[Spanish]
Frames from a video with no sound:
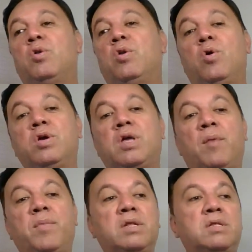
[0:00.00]

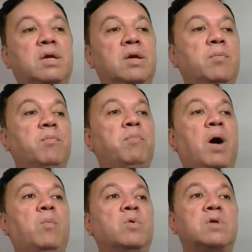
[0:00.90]
lógicamente
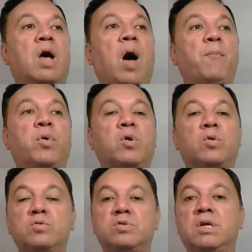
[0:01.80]
vamos a
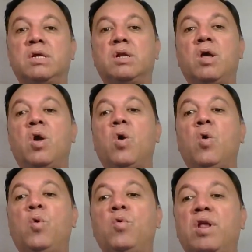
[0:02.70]
producir
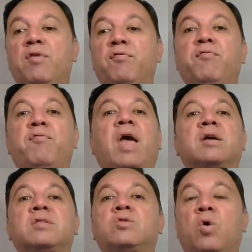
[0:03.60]
un
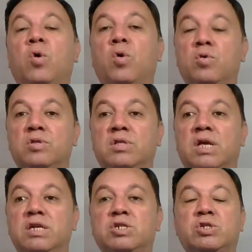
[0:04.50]
efecto
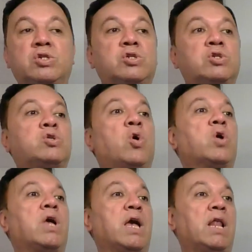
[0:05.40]
de
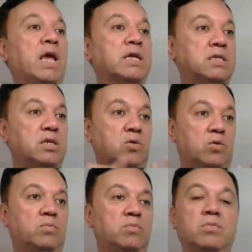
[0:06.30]
choque eléctrico,
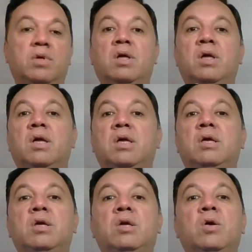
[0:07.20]

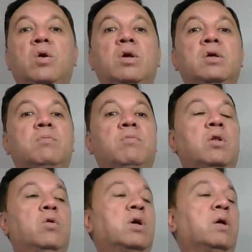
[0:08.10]
y,
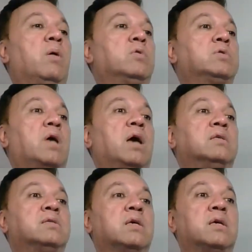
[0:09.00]
lo que vamos a
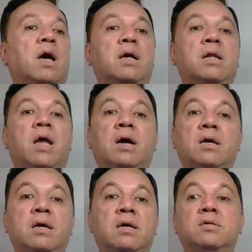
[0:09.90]

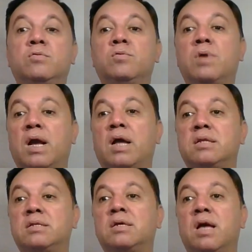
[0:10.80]
desencadenar es una
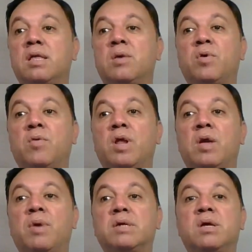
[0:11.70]
cantidad de
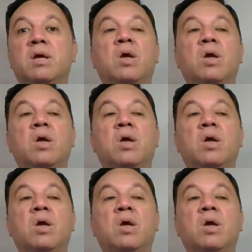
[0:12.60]
problemas